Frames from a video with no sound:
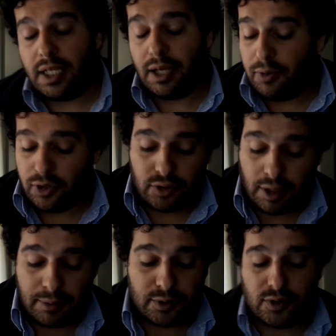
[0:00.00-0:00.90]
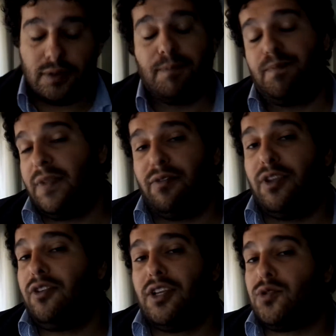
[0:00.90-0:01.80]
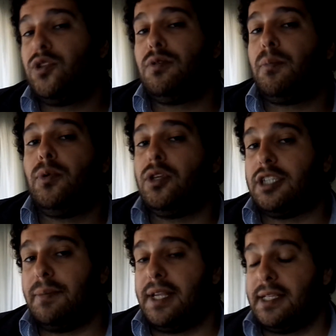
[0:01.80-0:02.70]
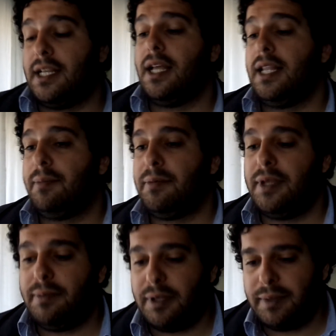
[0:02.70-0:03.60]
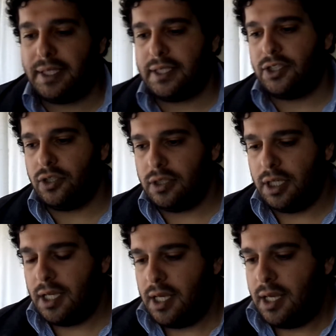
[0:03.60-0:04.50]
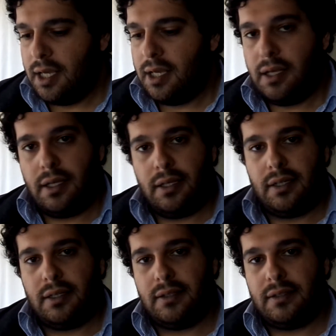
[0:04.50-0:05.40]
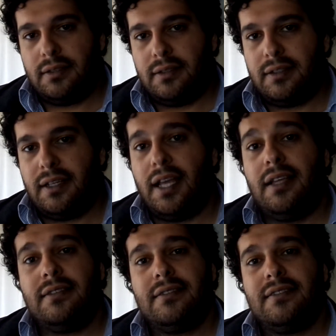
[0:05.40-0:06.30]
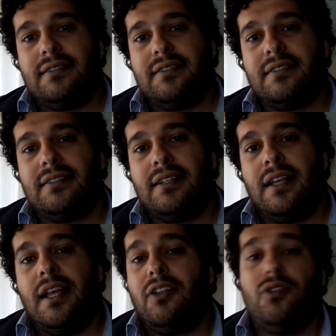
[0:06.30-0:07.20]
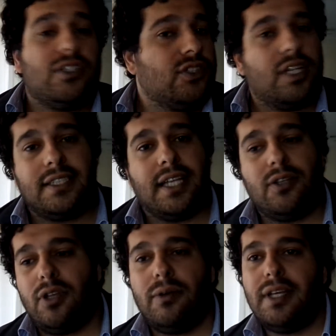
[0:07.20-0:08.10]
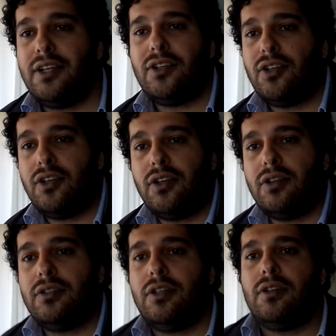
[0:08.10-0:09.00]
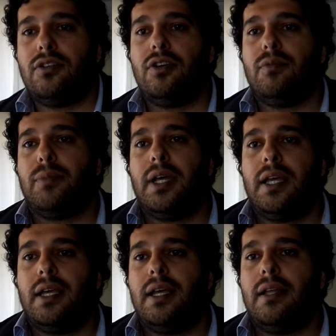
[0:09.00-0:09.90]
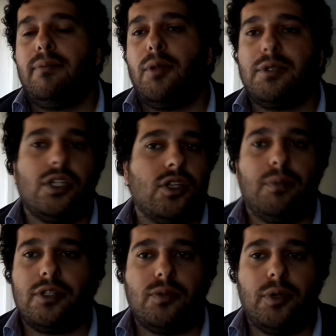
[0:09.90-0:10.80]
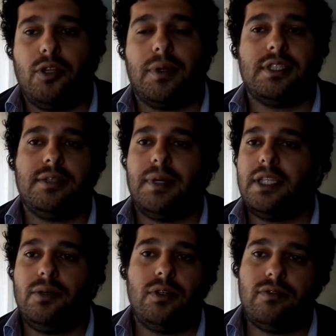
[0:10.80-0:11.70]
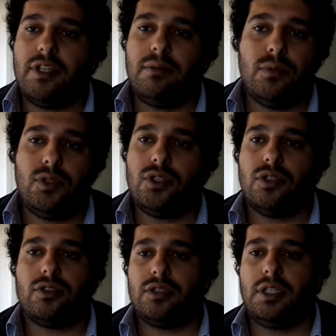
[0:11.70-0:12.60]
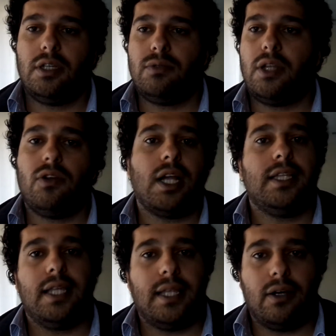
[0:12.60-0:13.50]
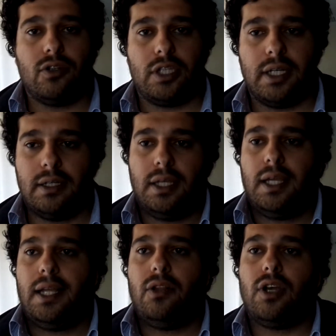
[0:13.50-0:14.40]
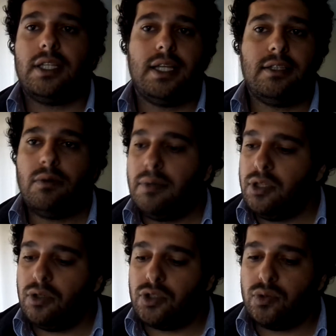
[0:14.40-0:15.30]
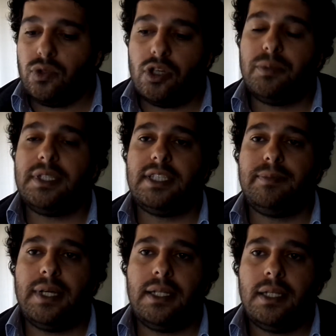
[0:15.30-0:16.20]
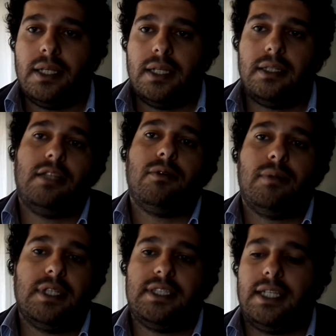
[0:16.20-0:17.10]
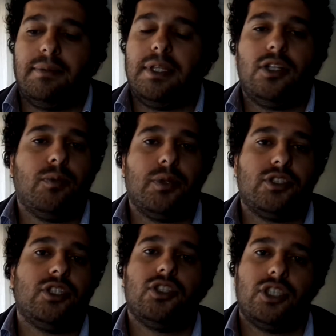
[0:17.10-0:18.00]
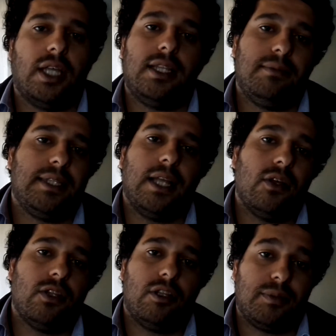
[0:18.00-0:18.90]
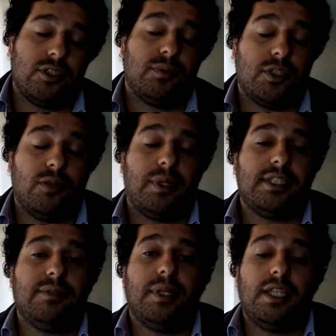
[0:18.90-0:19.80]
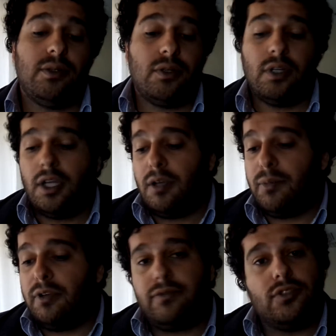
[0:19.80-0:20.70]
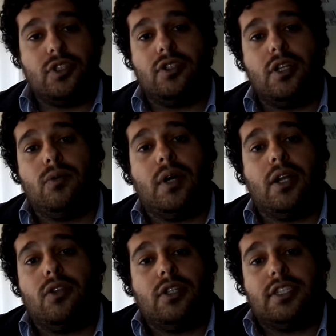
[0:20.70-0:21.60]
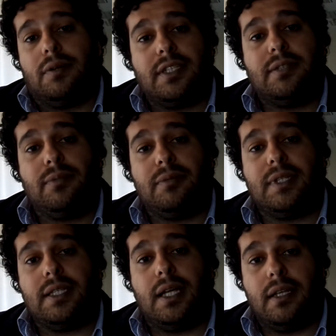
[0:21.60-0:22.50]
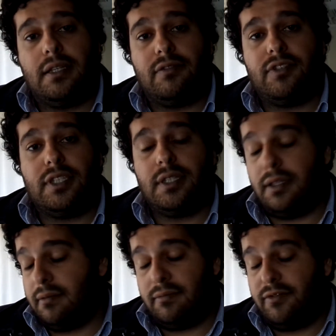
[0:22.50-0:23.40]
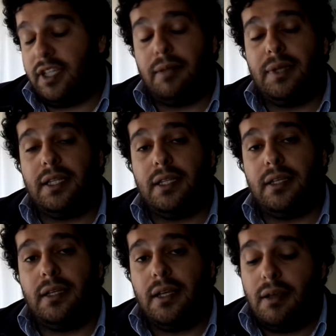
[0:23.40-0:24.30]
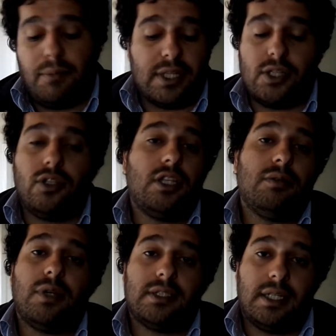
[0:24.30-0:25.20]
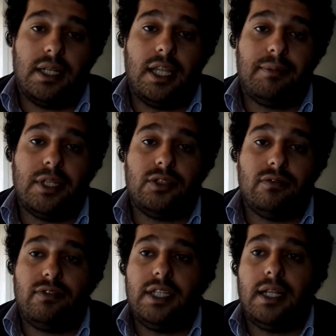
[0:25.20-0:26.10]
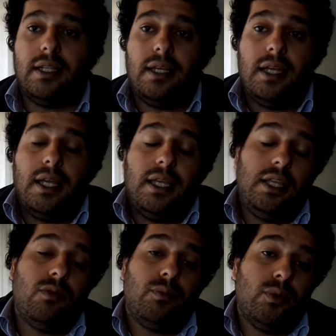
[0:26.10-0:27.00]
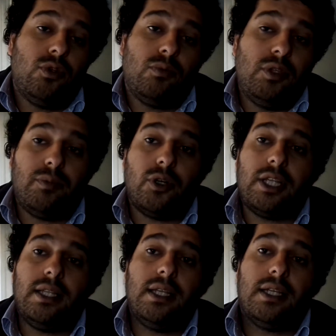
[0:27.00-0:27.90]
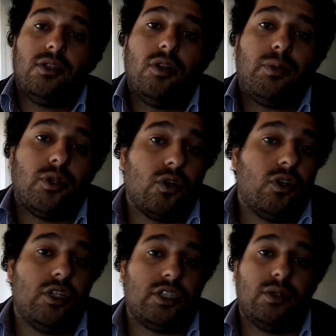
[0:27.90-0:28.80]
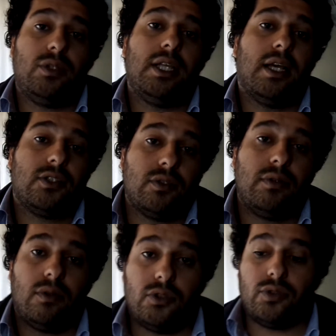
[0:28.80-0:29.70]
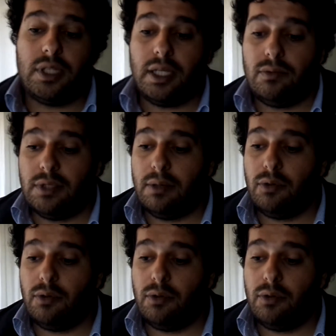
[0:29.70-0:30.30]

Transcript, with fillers: que bueno, estamos definiendo los últimos puntos ya para hacer la, la primera implementación. Eh, no ha sido lanzada todavía. ¿Eh? No ha sido lanzada. Todavía. No ha sido lanzada todavía, no, no, no, no, eh, los procesos del presupuesto participativo difieren muchos de una localidad a otra. Oh. Lo que está en este momento es un core principal, tenemos básicamente los procesos ya delimitados del presupuesto participativo, pero en función del lugar donde se vaya a implementar, en definir, finalmente, va a ser donde tenemos que hacer la adaptación final. Y un punto muy importante que es todo el protocolo de seguridad, eso incluye una, una